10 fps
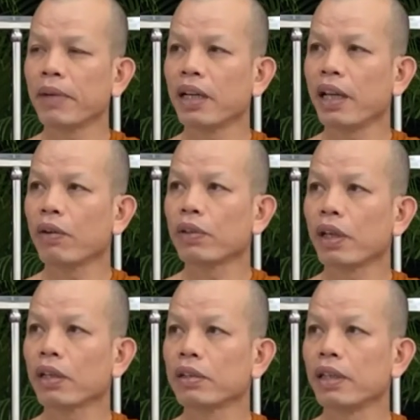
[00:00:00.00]
มันมันแล้ว
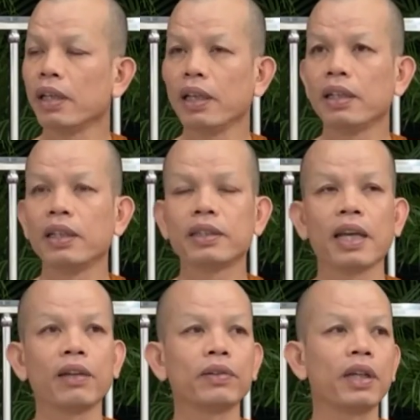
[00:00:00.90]
แต่จริตนิ
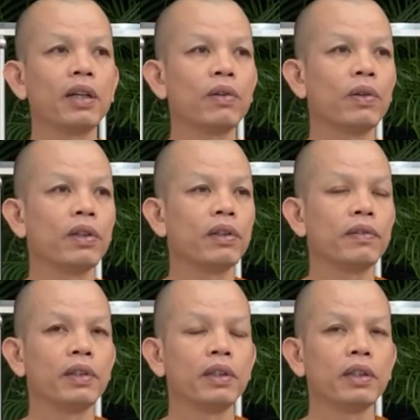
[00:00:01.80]
สัยของแต่ละคน
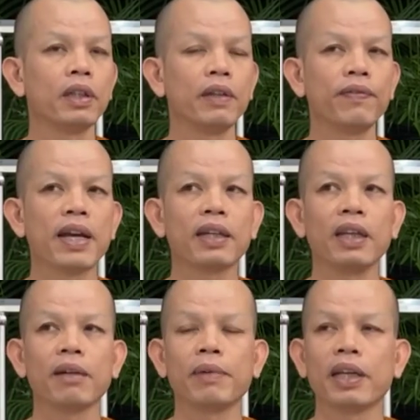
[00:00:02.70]
เคยฟัง
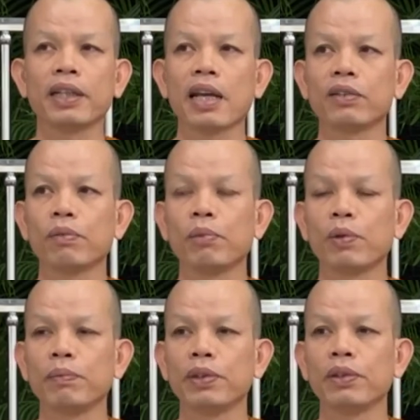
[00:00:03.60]
เทศพระอาจารย์สม
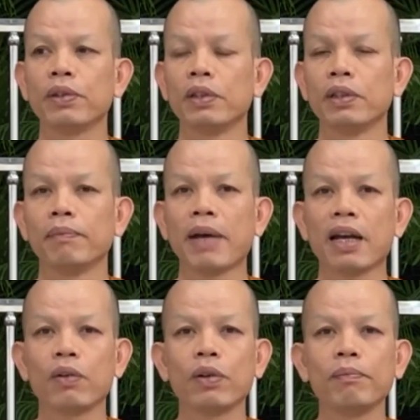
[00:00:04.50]
ภพอยู่
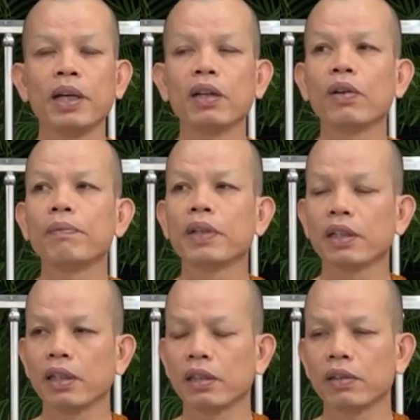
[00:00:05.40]
บางคนเบิงล้ม
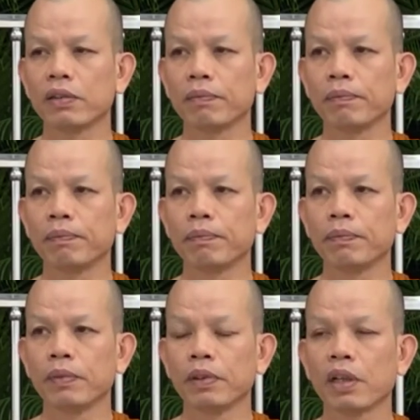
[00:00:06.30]
ก็เกิด
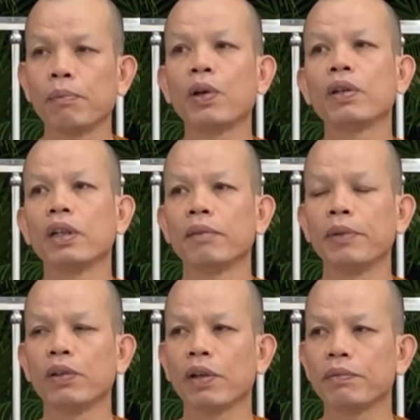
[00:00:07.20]
กระบอกเกิ
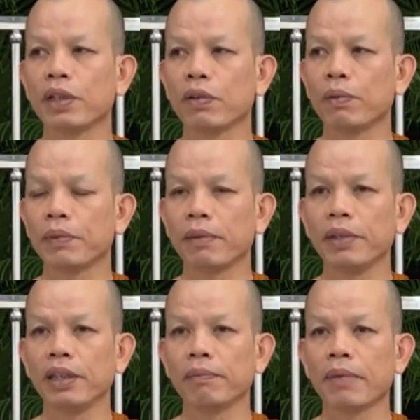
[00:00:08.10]
ดเป็นความสงบ
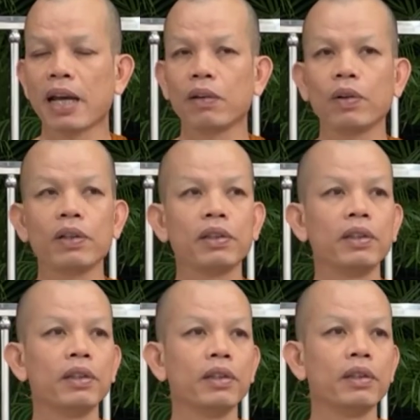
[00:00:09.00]
ก็มี บางคน